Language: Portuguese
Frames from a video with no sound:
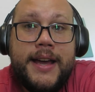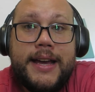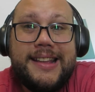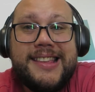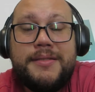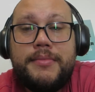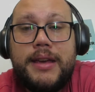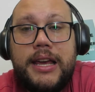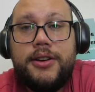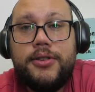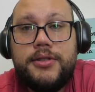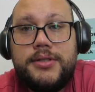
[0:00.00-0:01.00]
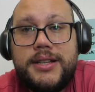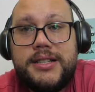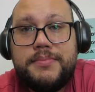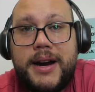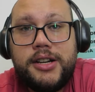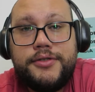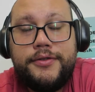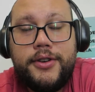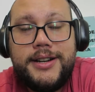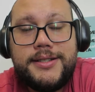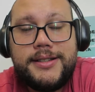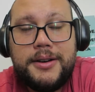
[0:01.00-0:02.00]
E também os
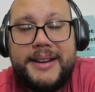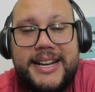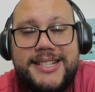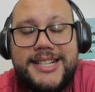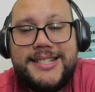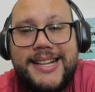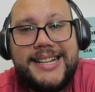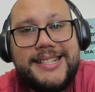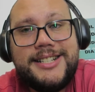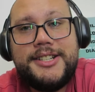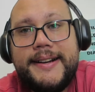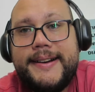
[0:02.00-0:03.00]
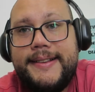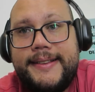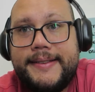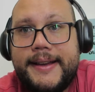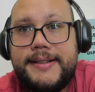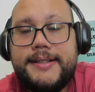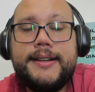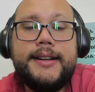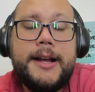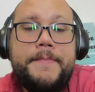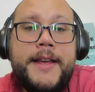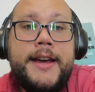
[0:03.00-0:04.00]
smartphones têm uma resistência gigantesca, né?